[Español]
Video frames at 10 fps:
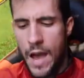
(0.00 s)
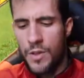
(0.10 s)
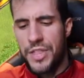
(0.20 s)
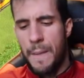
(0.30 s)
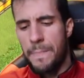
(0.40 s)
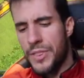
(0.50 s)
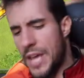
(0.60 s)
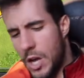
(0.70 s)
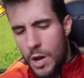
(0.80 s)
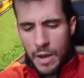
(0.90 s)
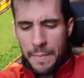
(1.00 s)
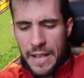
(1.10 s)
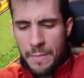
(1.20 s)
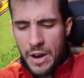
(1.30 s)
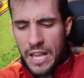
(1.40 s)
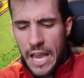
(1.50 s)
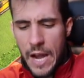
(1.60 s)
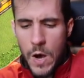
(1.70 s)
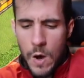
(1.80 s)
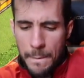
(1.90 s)
Es un 100% como que me llamo
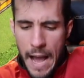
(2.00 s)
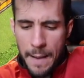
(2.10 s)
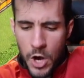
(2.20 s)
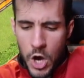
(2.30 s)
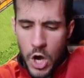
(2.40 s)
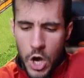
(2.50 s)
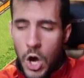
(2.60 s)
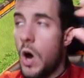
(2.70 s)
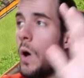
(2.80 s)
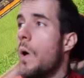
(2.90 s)
Nikilo. ¡Vamos!